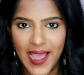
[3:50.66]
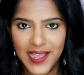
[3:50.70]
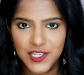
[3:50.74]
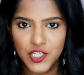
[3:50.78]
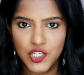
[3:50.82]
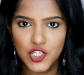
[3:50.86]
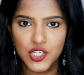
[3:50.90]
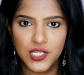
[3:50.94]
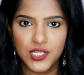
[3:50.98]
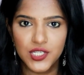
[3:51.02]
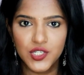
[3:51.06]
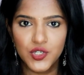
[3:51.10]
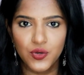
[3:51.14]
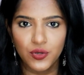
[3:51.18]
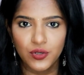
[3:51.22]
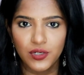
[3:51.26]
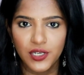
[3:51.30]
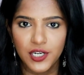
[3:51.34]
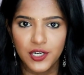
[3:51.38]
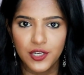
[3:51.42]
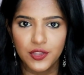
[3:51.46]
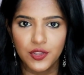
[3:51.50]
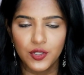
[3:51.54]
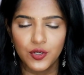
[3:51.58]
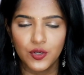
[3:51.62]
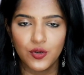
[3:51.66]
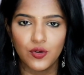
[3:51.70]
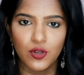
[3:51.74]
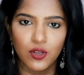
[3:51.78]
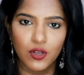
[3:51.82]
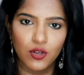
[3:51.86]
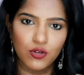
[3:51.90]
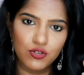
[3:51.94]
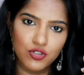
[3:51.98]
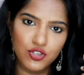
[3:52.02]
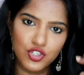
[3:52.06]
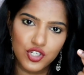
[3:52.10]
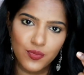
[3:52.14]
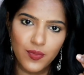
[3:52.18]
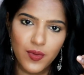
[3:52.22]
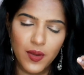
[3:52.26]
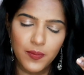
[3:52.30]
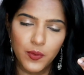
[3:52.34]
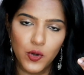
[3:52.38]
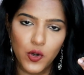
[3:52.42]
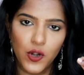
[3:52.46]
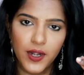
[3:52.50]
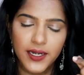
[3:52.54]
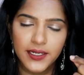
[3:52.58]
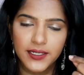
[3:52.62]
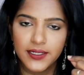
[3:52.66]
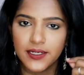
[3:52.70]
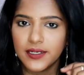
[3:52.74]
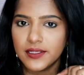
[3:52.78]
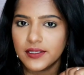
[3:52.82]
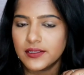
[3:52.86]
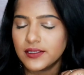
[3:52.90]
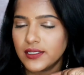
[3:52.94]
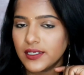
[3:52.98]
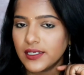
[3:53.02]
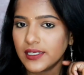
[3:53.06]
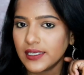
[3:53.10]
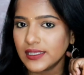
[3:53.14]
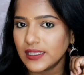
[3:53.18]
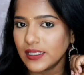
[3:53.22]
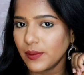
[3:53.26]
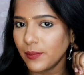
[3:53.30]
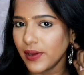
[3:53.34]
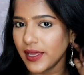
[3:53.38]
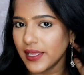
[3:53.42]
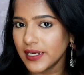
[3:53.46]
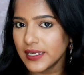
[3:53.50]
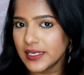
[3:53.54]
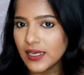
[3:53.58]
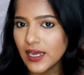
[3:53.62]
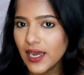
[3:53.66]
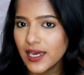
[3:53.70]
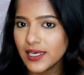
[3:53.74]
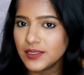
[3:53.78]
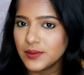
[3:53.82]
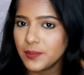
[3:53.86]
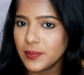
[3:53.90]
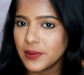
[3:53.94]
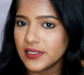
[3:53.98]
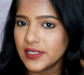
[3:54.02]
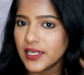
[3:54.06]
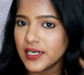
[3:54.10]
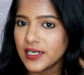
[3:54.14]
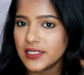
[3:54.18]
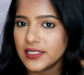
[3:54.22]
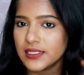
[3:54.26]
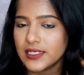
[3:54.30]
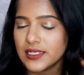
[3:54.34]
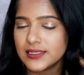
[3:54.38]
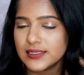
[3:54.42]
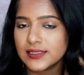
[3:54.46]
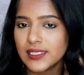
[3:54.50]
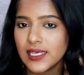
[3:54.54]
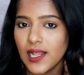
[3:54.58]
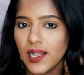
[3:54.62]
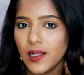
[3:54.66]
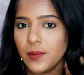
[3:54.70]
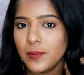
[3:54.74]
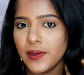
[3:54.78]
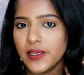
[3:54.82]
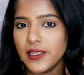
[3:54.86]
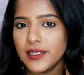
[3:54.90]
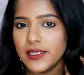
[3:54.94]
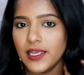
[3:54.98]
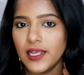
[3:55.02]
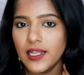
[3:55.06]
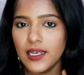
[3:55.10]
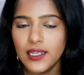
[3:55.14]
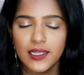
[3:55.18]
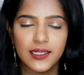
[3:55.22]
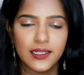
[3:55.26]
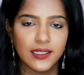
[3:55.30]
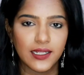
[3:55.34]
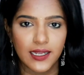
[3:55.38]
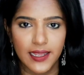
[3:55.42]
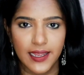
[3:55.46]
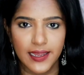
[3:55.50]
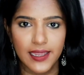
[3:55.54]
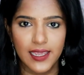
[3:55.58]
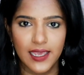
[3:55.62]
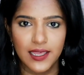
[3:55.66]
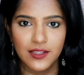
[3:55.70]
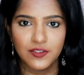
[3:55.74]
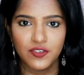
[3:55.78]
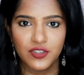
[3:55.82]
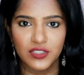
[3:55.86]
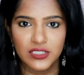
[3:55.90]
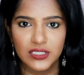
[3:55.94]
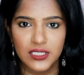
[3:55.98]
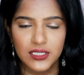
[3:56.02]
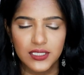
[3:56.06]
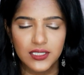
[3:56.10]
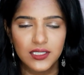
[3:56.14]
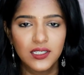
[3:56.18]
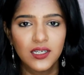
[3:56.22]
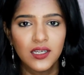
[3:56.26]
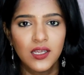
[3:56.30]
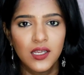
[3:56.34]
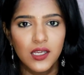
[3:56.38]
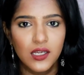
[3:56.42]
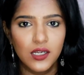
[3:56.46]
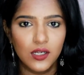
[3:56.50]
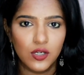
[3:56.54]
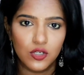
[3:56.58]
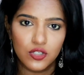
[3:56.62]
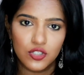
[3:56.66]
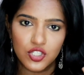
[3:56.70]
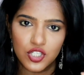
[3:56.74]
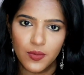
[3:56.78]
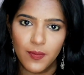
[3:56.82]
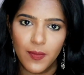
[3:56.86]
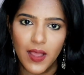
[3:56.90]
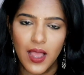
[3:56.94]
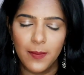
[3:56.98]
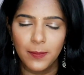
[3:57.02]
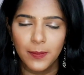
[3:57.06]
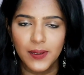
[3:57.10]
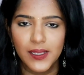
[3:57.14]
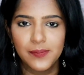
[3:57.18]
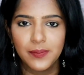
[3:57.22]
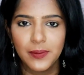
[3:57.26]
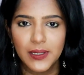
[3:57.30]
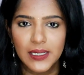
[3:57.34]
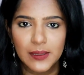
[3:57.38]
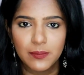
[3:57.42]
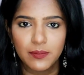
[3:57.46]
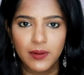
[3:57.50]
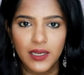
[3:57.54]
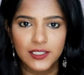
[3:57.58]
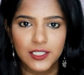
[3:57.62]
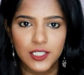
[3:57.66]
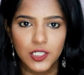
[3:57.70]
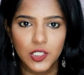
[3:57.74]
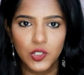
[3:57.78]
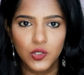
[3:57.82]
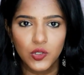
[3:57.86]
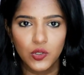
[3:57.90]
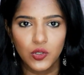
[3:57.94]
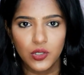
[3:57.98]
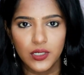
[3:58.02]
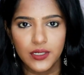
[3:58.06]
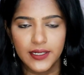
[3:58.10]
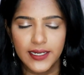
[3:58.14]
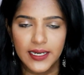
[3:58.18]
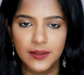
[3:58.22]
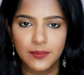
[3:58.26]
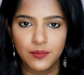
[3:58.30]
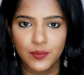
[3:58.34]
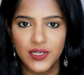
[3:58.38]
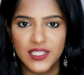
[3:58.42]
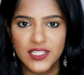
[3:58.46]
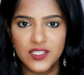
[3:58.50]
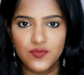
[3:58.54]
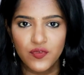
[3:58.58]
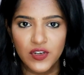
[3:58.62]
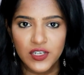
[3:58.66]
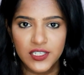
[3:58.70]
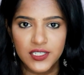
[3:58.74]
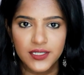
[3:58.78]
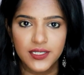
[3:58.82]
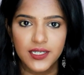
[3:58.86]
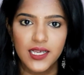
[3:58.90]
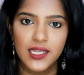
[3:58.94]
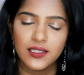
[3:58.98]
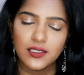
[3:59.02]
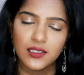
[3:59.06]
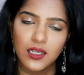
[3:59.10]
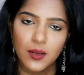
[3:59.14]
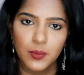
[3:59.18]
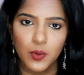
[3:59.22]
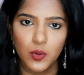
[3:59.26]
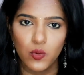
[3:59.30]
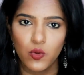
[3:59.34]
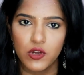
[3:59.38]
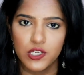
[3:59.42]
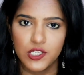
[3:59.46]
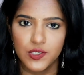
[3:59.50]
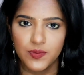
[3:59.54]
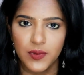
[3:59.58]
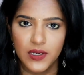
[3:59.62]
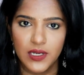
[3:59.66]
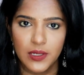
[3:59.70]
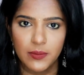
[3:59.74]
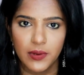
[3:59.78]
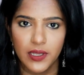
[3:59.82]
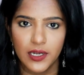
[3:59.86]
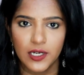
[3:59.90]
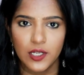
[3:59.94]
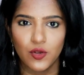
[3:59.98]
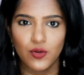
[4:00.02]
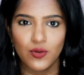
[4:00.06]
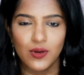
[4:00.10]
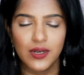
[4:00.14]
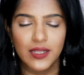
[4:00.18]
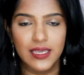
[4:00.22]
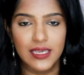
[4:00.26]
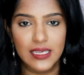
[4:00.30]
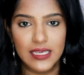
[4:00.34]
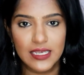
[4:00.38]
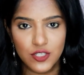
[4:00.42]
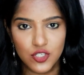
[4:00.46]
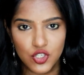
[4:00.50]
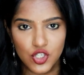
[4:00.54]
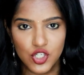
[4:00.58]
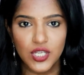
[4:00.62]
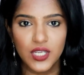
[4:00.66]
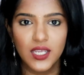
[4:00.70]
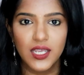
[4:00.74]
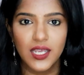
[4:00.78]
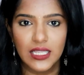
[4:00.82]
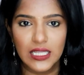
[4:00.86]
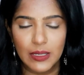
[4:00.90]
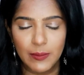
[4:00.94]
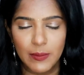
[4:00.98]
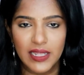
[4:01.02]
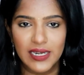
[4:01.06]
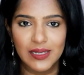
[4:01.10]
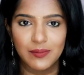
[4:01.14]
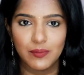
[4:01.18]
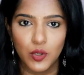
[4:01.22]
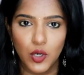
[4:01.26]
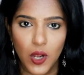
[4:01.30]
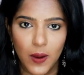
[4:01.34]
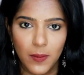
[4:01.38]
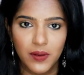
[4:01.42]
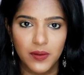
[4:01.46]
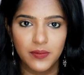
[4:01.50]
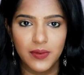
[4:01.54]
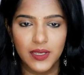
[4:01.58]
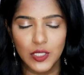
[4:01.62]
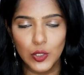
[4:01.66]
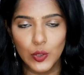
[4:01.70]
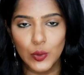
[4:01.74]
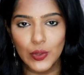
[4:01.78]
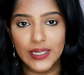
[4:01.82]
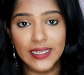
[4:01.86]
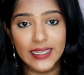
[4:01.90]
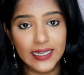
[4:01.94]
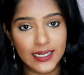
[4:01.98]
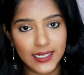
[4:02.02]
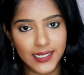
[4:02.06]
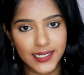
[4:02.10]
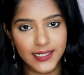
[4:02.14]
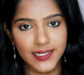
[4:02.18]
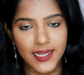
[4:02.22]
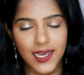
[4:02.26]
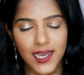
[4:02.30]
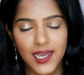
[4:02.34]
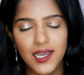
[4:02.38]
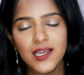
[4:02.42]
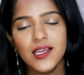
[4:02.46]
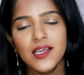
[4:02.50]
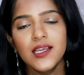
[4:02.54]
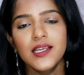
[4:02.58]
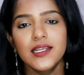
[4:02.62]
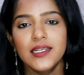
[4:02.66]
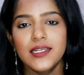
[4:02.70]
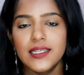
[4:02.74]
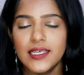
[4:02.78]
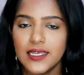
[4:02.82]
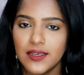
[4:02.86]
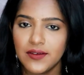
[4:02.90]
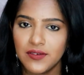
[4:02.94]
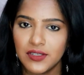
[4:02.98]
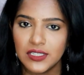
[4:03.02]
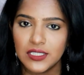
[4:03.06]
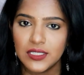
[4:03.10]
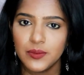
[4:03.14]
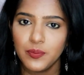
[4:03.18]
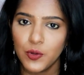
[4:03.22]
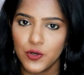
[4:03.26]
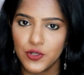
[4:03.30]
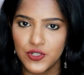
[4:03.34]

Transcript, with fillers: பேட்ச் டெஸ்ட் ஒன்று எடுத்துக்கோங்க கொஞ்சமாக ப்ராடக்ட் எடுத்து இந்த மாதிரி காது பின்னாடி இருக்க ஸ்கால்ப் ஏரியாவில் இல்லை எங்கேயாவது வந்துட்டு கொஞ்சமாக அப்ளை பண்ணி பார்த்துட்டு ஒரு டென் மினிட்ஸ் விட்டுட்டு அதுக்கப்புறம் வாஷ் பண்ணி பாருங்கள் உங்களுக்கு இச்சிங் அந்த மாதிரி ப்ராப்ளம் எதுவும் இல்லைன்னா நீங்கள் வந்து வந்து